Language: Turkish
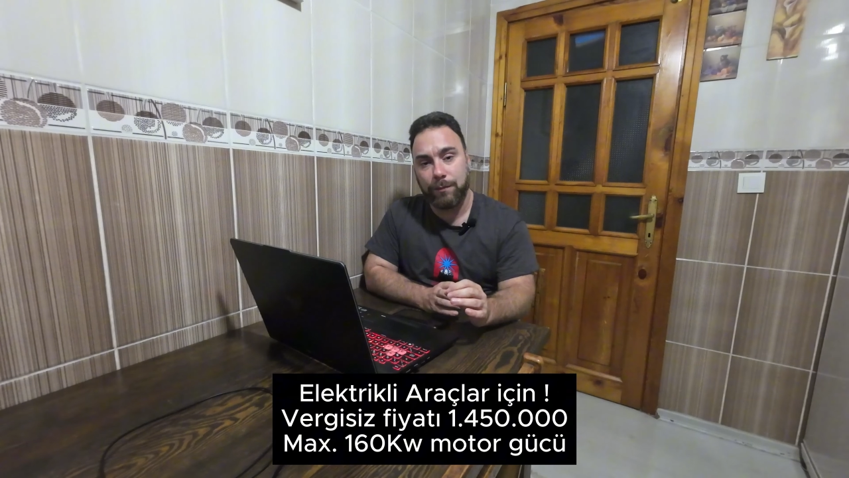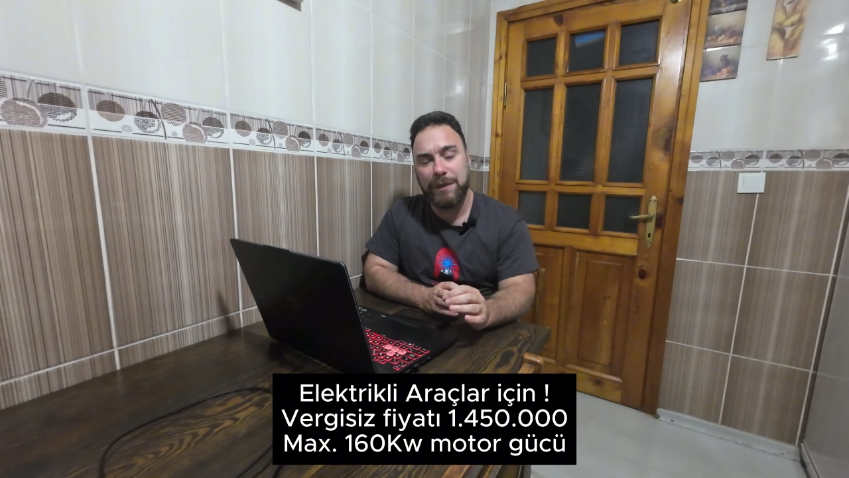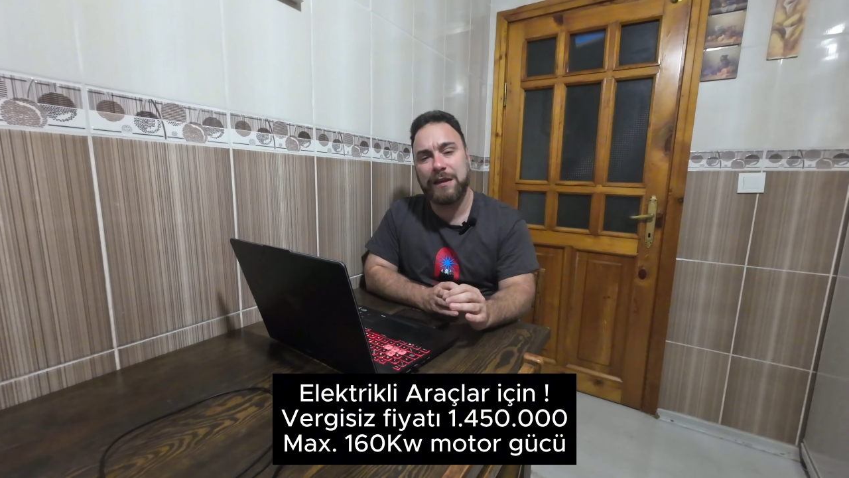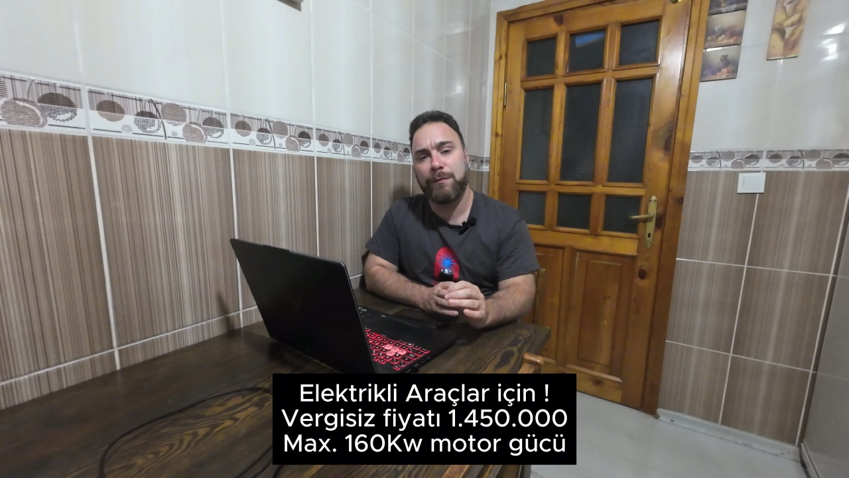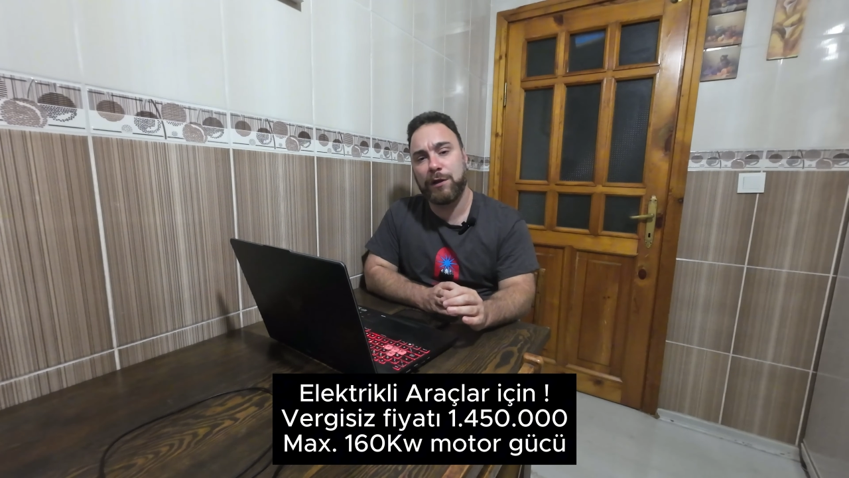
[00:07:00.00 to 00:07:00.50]

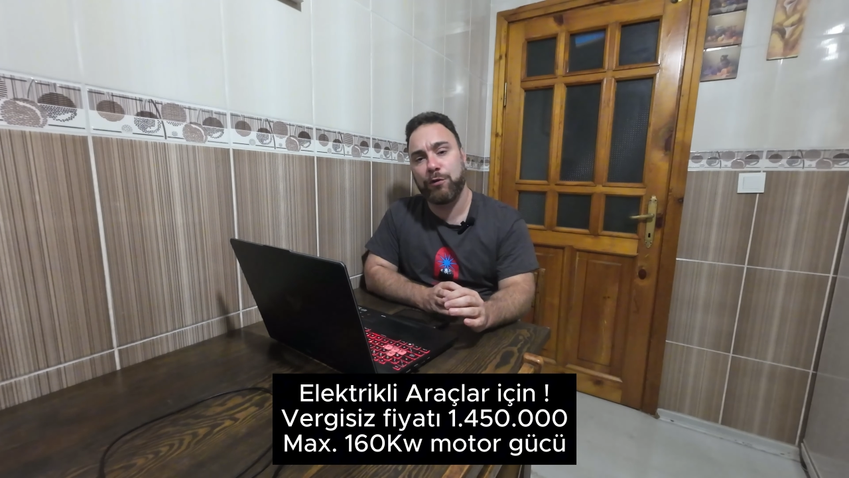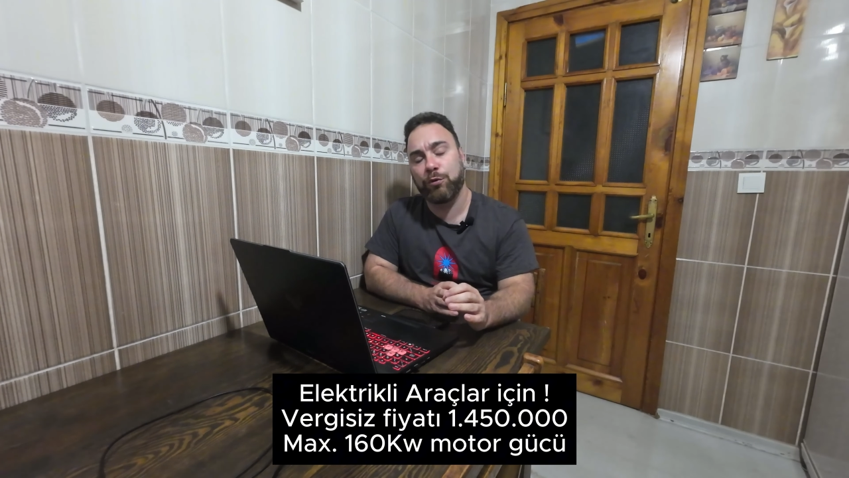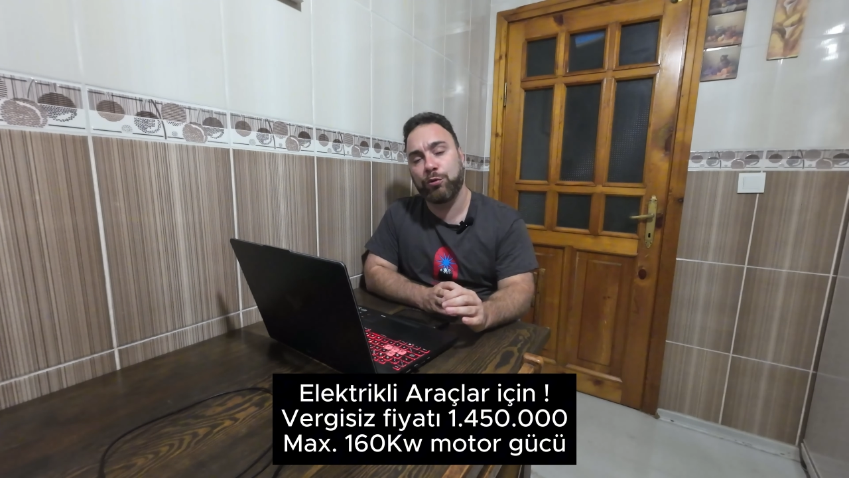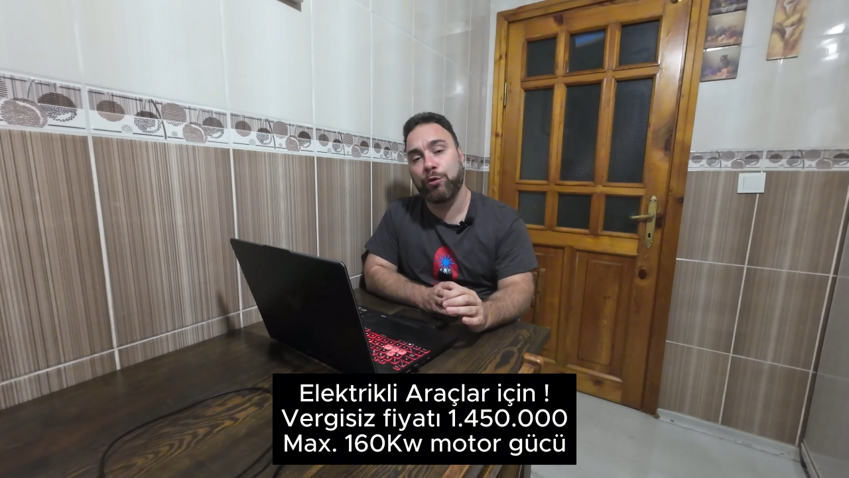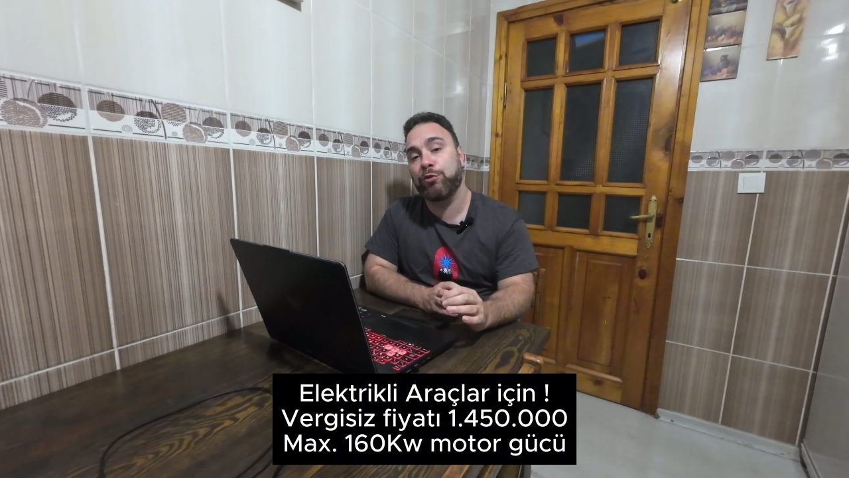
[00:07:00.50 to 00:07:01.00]
1
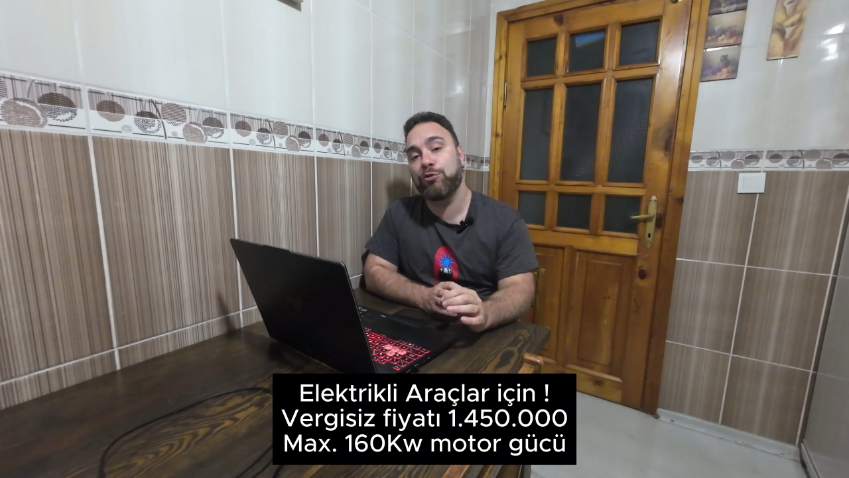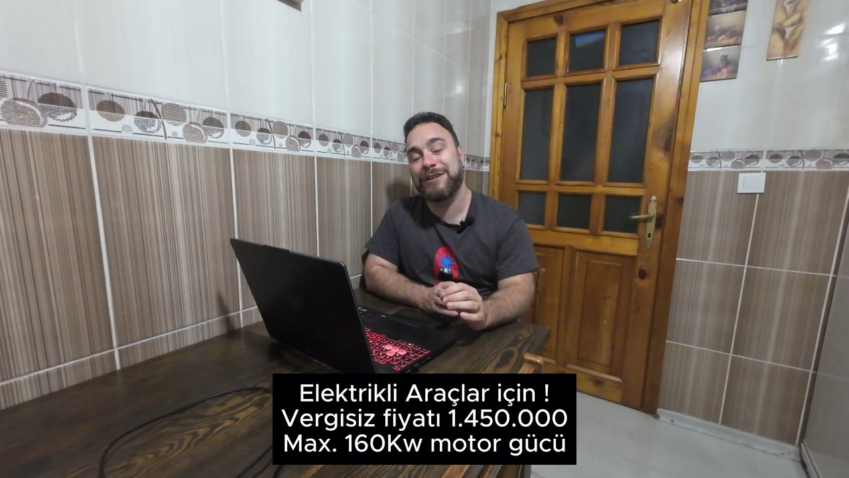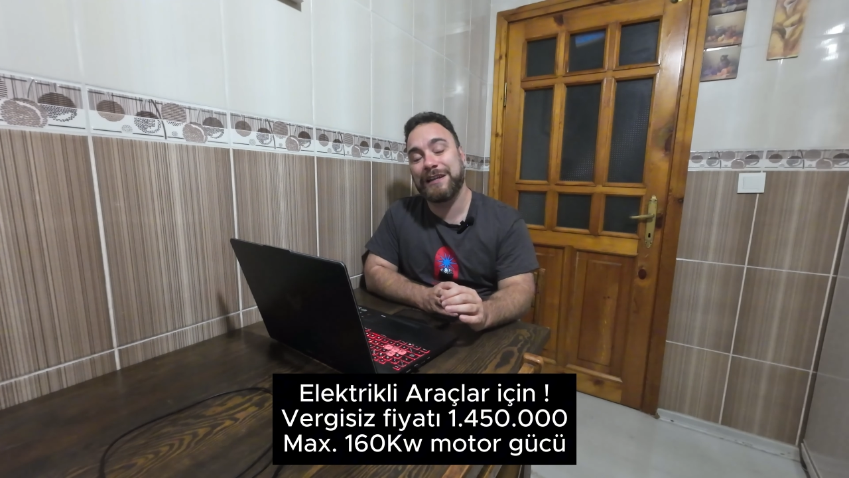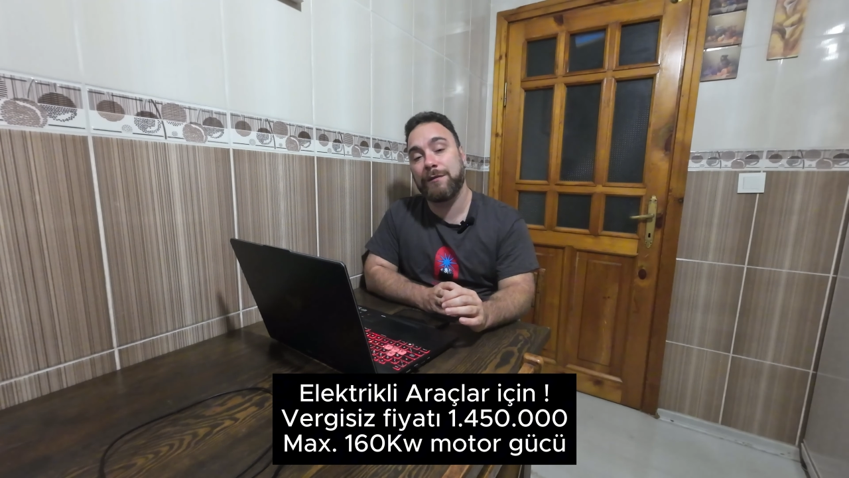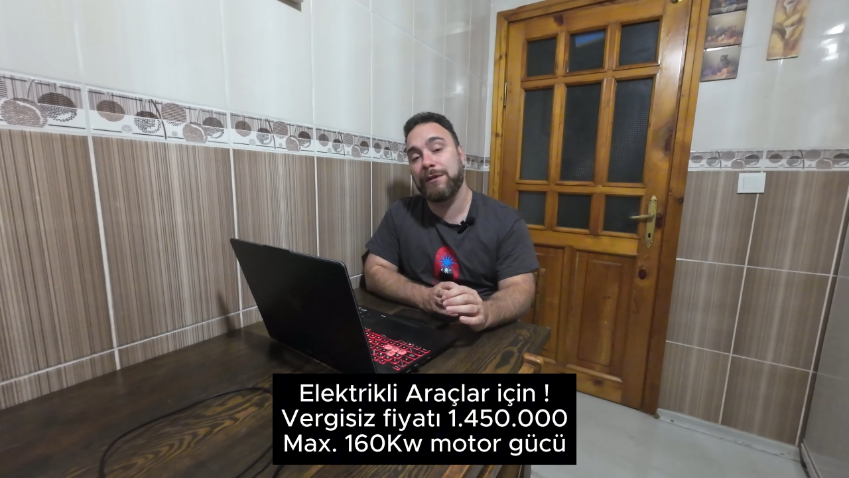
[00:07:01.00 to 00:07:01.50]
milyon
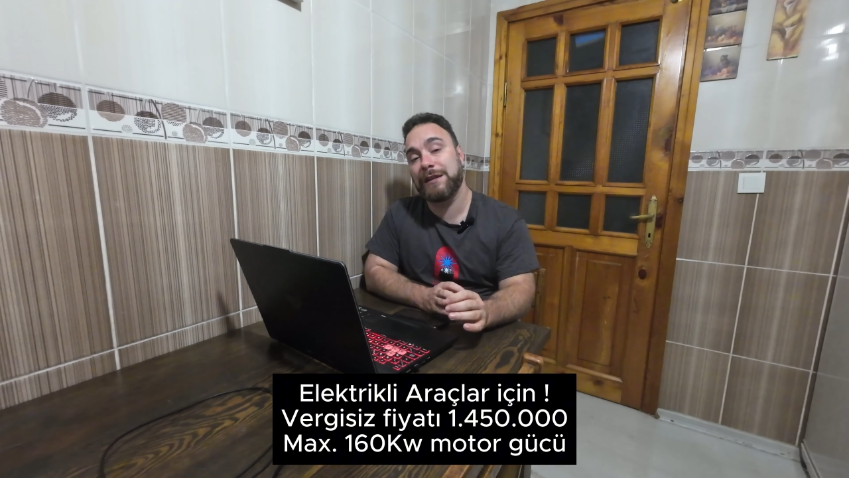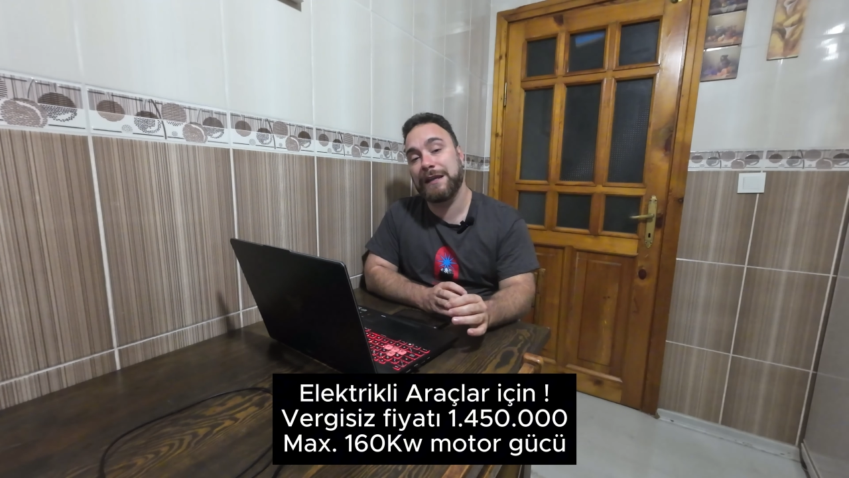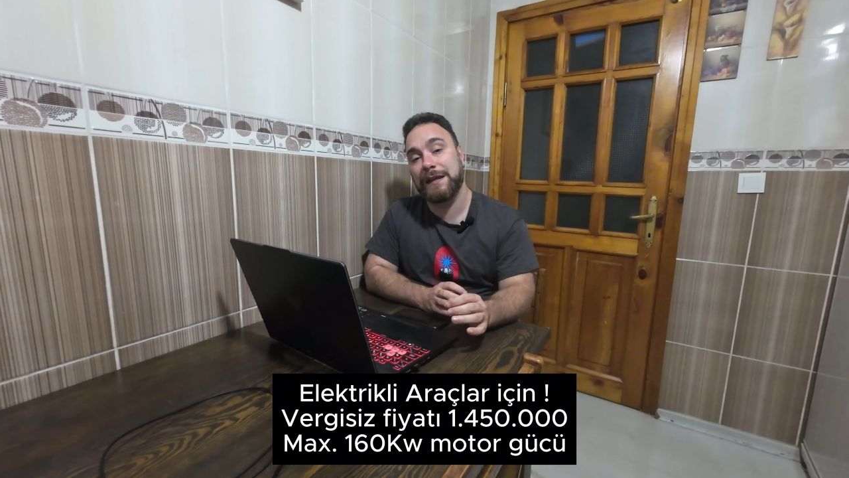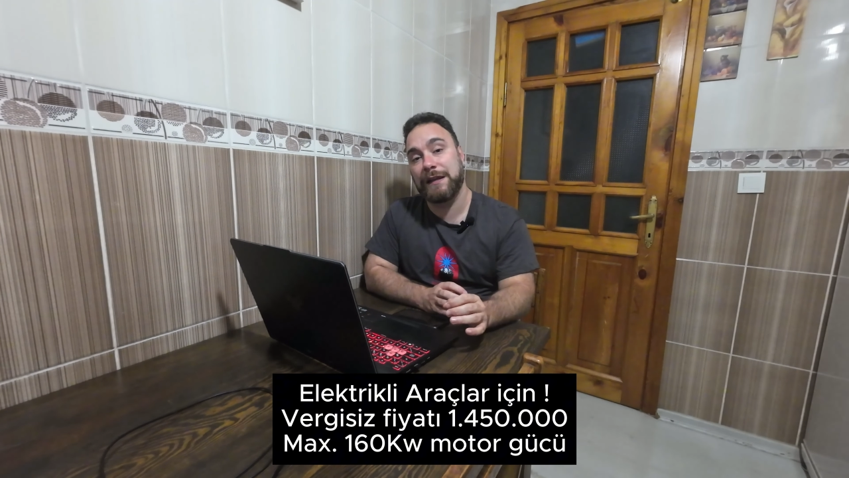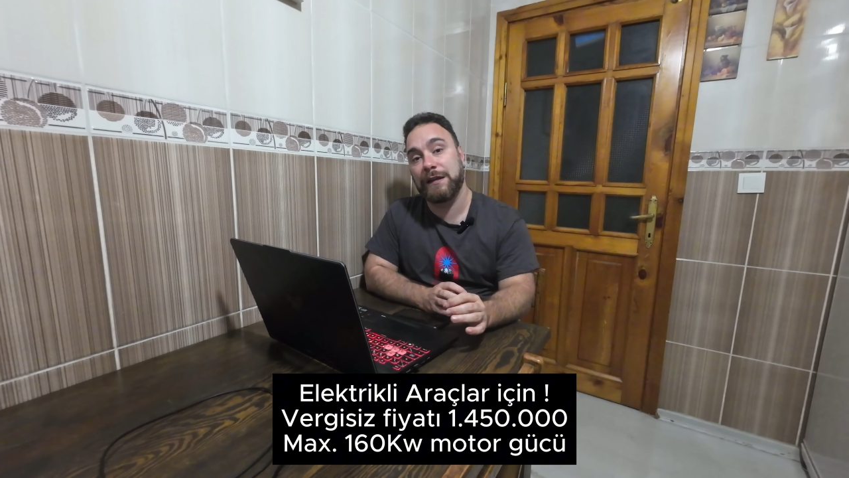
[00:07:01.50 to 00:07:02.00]
450 bin
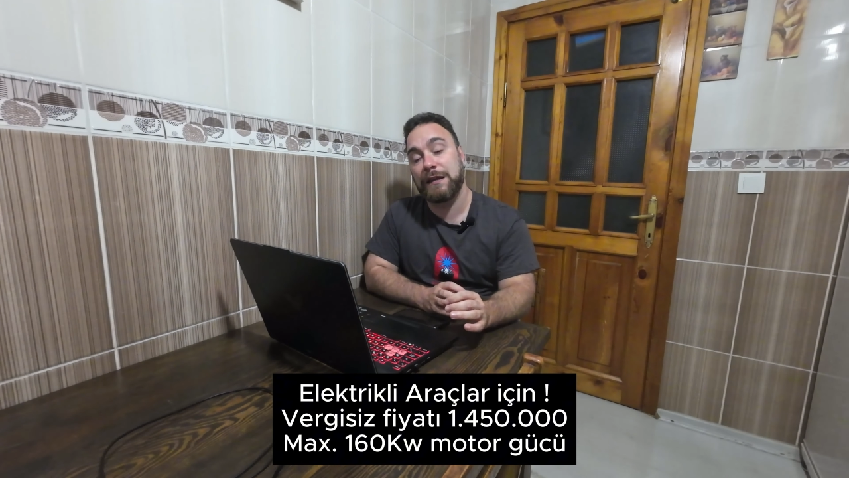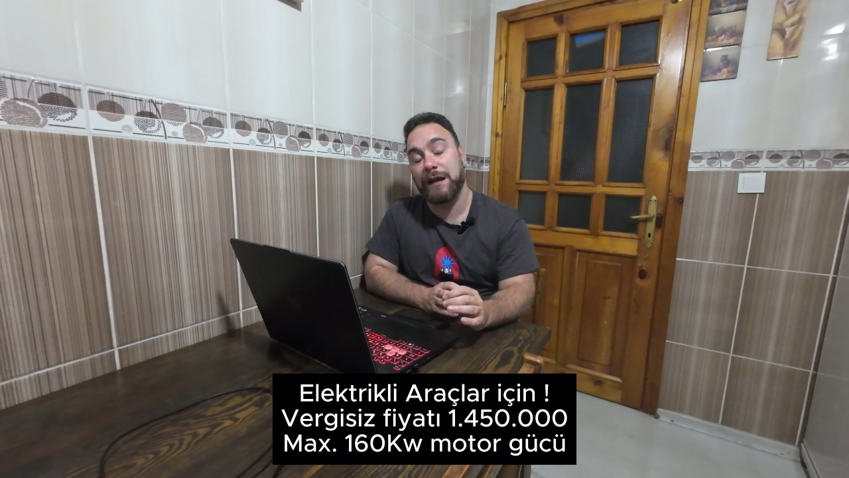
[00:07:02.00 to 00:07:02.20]
TL'yi